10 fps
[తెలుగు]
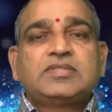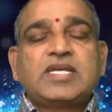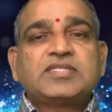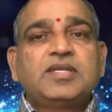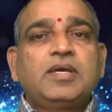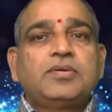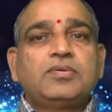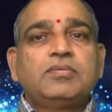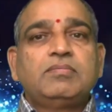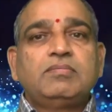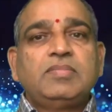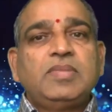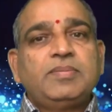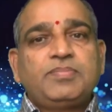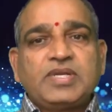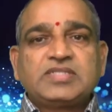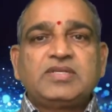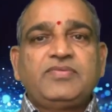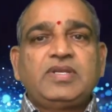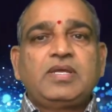శాస్త్రి గారు మీ ప్రశ్న
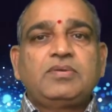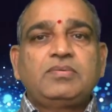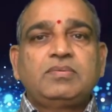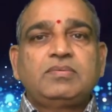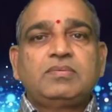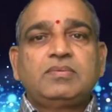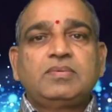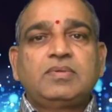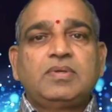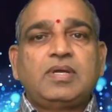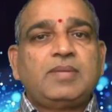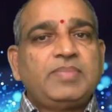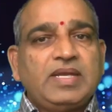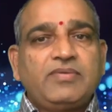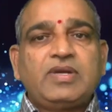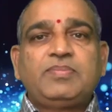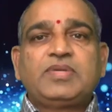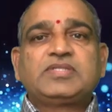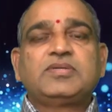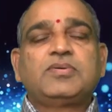విన్నాను ఆ పిల్లవాడి
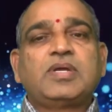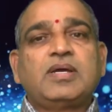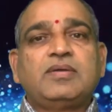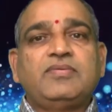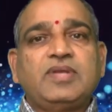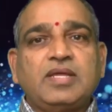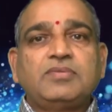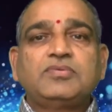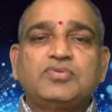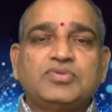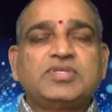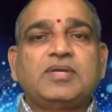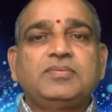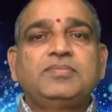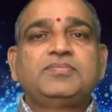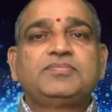ప్రశ్న కూడా విన్నాను చూశాను